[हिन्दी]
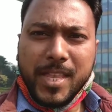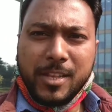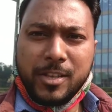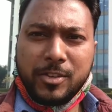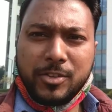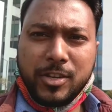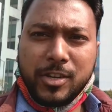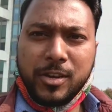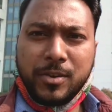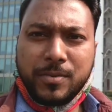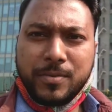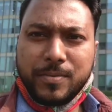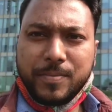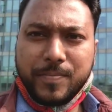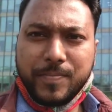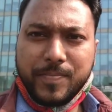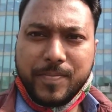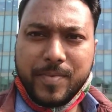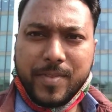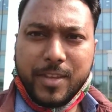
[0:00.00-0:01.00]
तो चलो
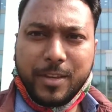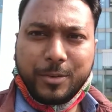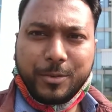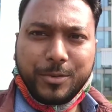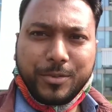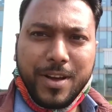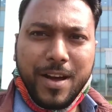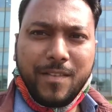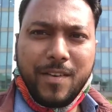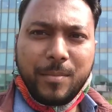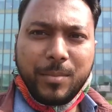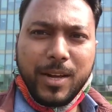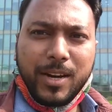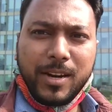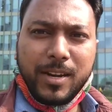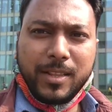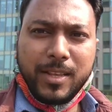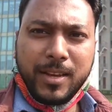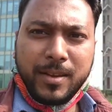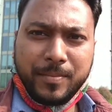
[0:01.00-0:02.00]
कुछ काम वाम कर
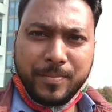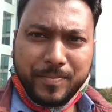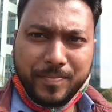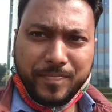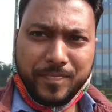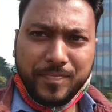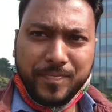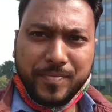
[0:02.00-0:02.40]
लेते हैं